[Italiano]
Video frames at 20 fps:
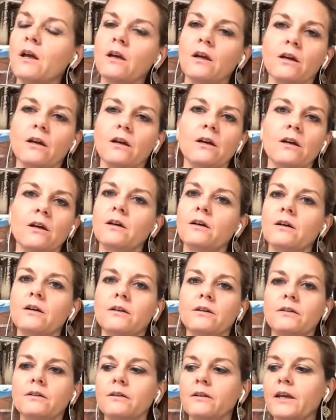
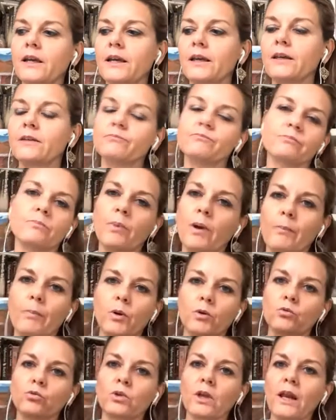e, poi, poi,
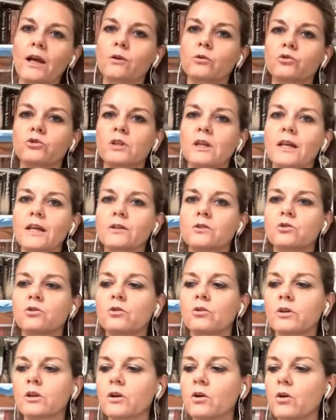tutta la
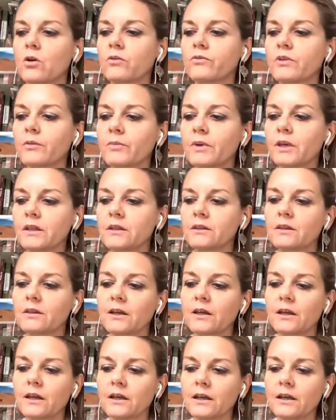costellazione no,
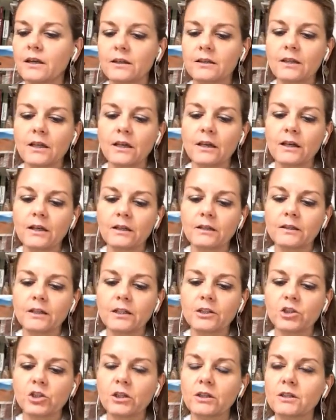ovviamente del, del
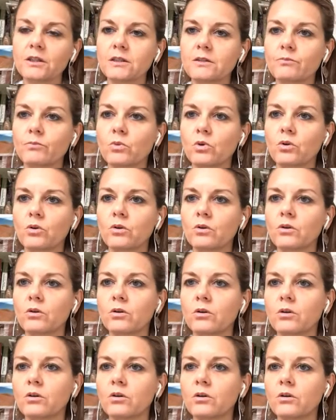
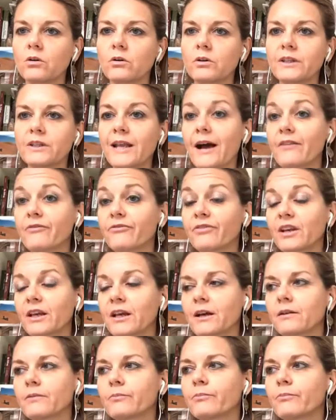jihadismo in Africa.